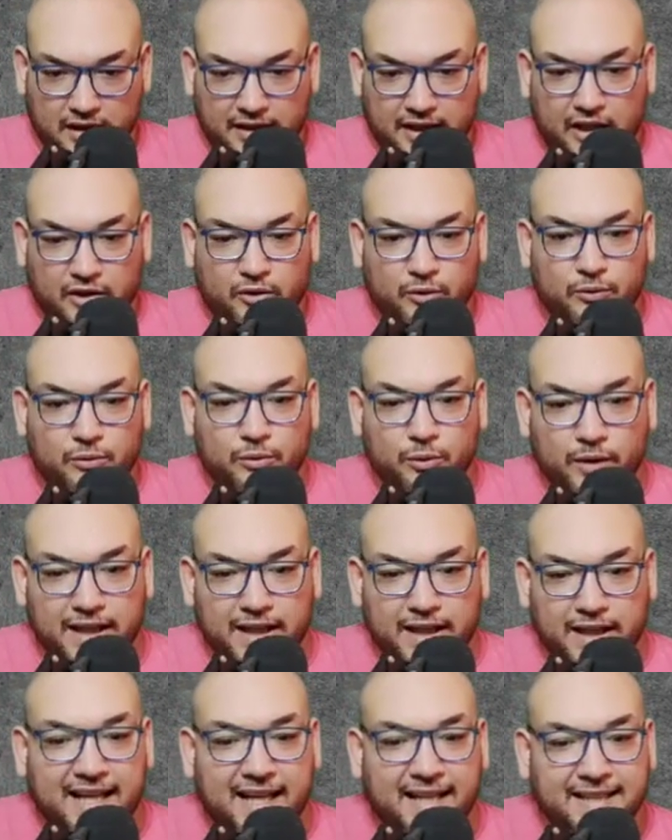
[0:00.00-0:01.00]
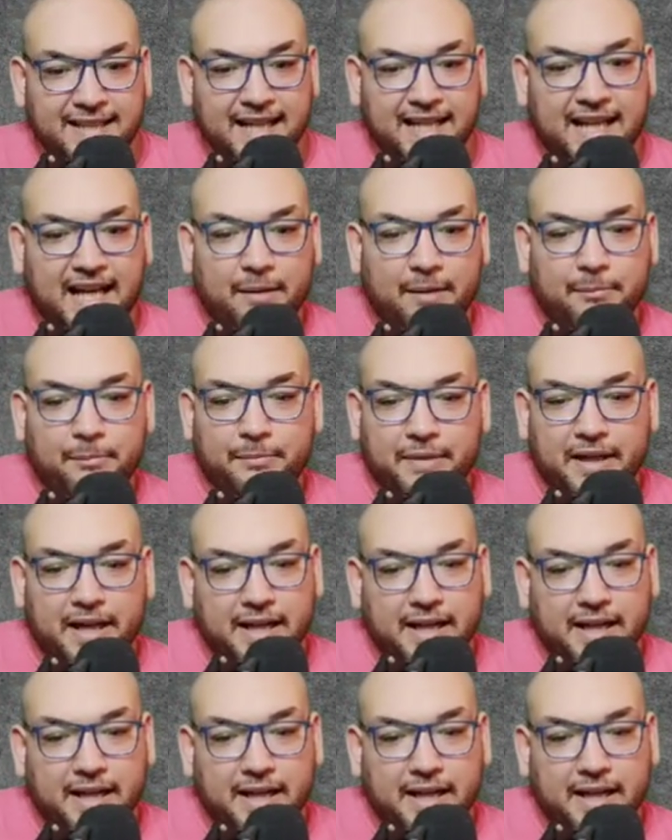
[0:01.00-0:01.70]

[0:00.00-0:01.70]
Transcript: يدعوه إلى أن يلعب